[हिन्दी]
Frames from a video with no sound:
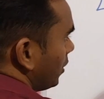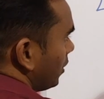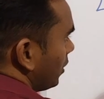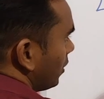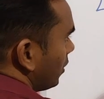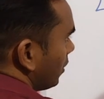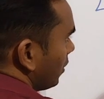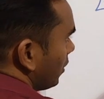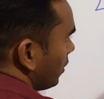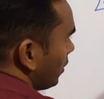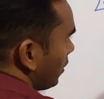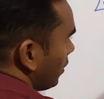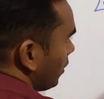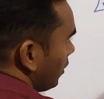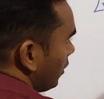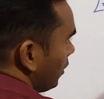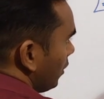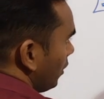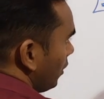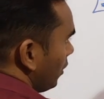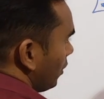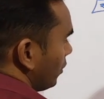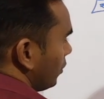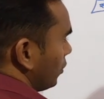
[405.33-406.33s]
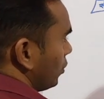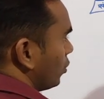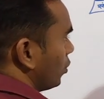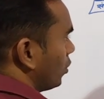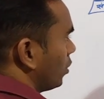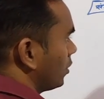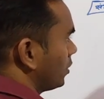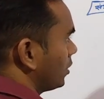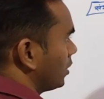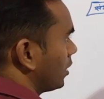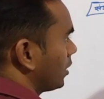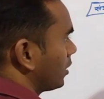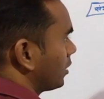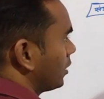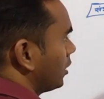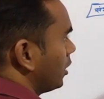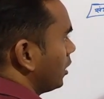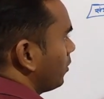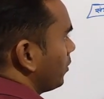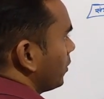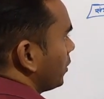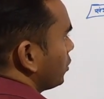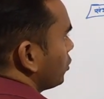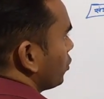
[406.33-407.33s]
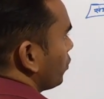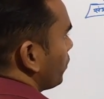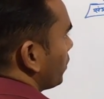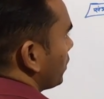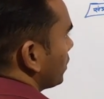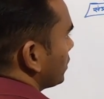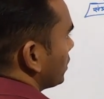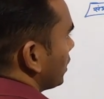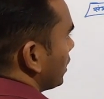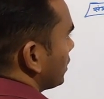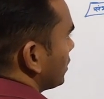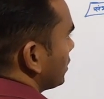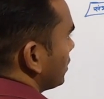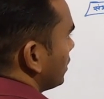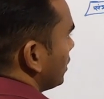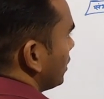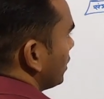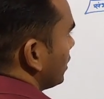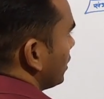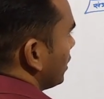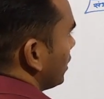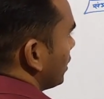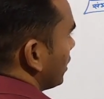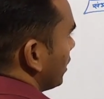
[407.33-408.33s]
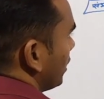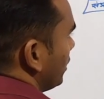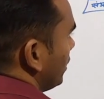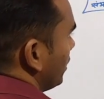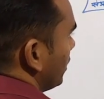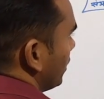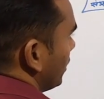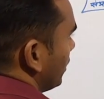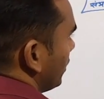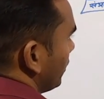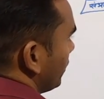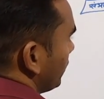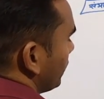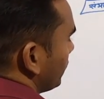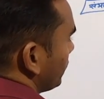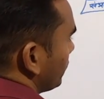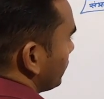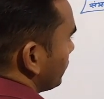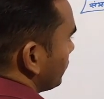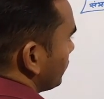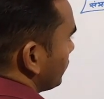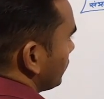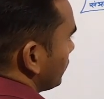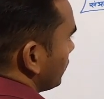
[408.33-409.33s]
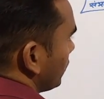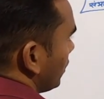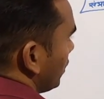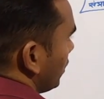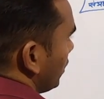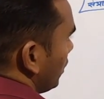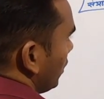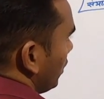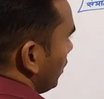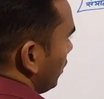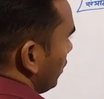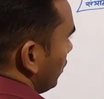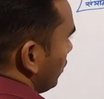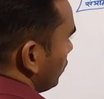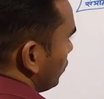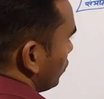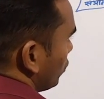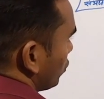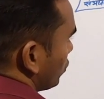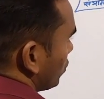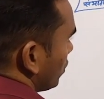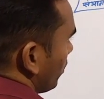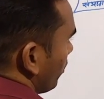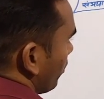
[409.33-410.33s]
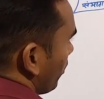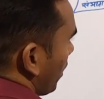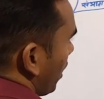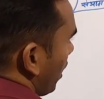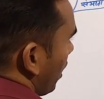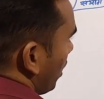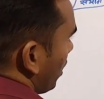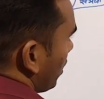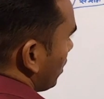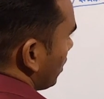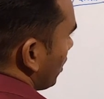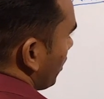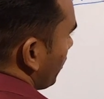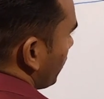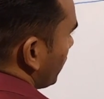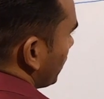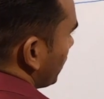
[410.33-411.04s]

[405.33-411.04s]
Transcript: ठीक 2003 में जो प्रशासनिक इकाई है जो संभाग का